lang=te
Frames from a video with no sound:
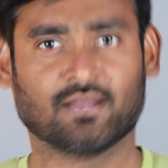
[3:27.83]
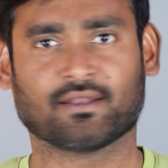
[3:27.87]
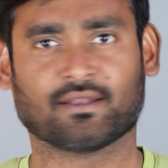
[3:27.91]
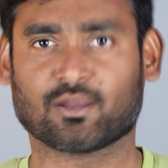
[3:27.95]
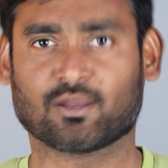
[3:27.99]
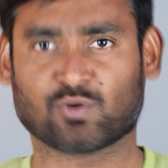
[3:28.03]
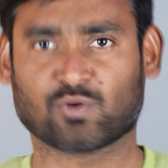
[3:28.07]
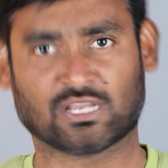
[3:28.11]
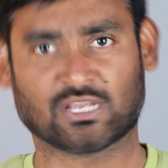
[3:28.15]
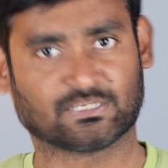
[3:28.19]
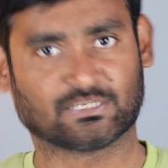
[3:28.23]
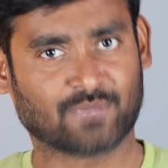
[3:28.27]

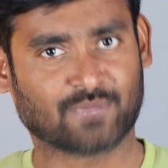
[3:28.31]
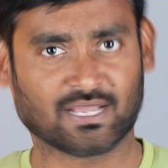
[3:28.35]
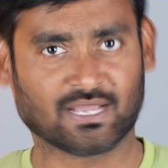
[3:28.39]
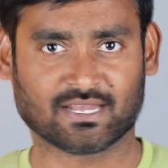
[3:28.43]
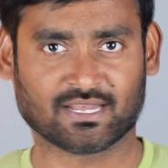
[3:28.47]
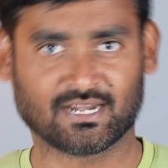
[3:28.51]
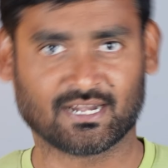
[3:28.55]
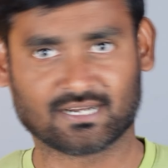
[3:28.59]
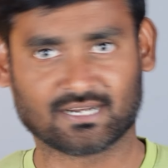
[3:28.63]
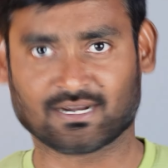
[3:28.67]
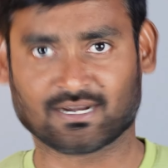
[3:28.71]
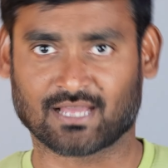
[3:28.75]
నాకు ఎస్ బ్యాంక్
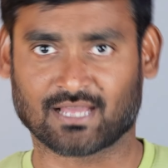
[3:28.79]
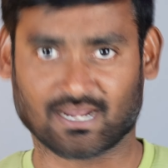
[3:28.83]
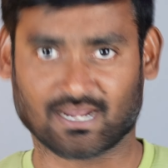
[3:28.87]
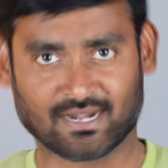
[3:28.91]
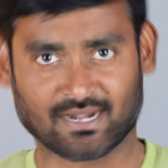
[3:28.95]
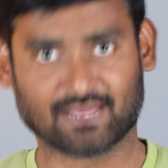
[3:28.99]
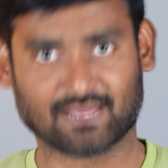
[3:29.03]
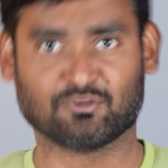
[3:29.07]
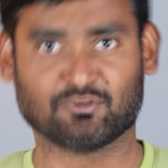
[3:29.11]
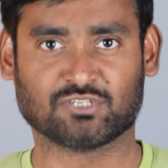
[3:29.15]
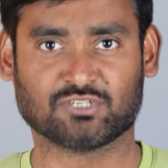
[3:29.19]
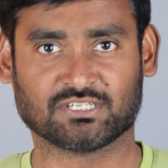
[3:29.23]
క్రెడిట్ కార్డ్
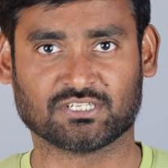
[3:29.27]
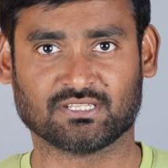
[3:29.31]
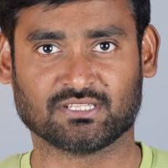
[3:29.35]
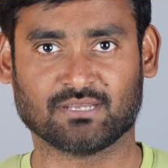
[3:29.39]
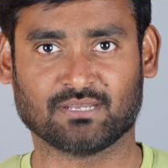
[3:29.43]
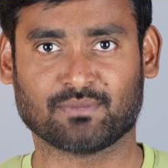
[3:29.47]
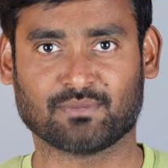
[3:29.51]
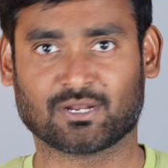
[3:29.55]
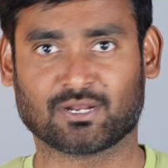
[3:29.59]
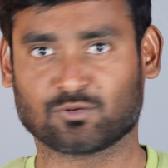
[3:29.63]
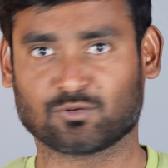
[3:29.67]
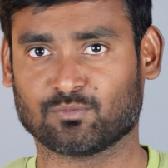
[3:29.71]
అలానే వచ్చింది
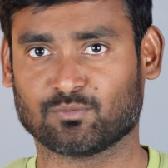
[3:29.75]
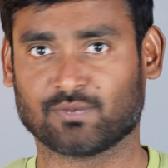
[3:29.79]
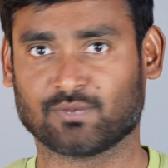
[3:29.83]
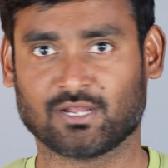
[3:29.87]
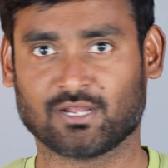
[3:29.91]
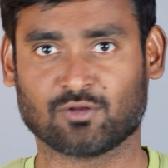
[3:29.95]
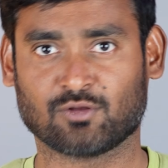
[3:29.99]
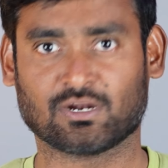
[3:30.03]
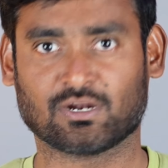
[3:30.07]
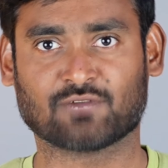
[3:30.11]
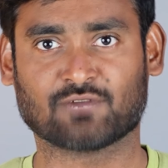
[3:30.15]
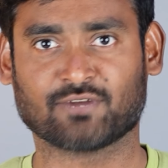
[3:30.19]
మనకు
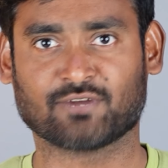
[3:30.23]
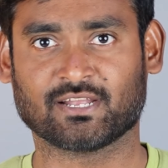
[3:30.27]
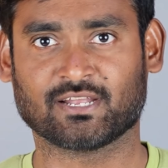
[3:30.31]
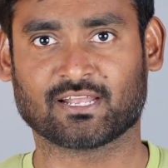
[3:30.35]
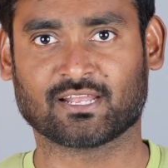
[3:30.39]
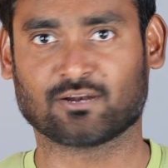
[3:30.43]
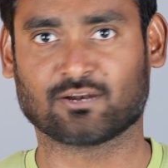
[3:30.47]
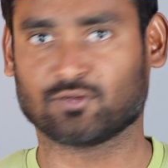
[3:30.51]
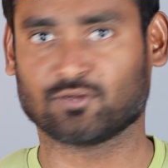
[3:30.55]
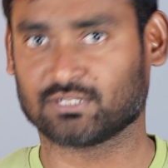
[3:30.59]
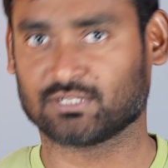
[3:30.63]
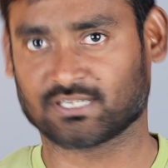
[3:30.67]
నేను ఉన్నటువంటి
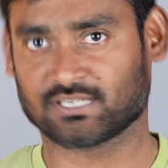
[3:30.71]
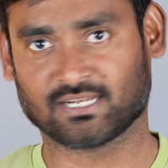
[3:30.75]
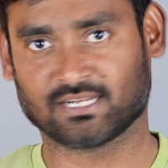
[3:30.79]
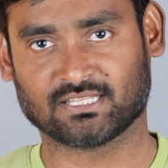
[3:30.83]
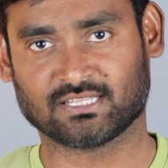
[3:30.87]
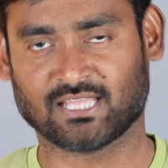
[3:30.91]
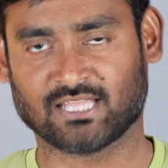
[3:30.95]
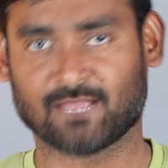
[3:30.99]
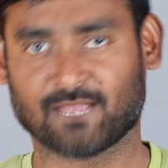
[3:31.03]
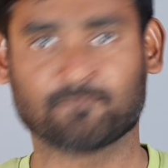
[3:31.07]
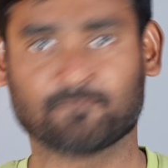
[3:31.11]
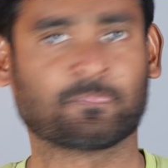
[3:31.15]
ఏరియాలో
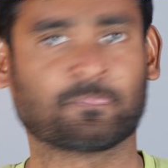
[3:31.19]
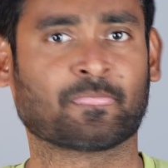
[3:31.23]
ఇక్కడైతే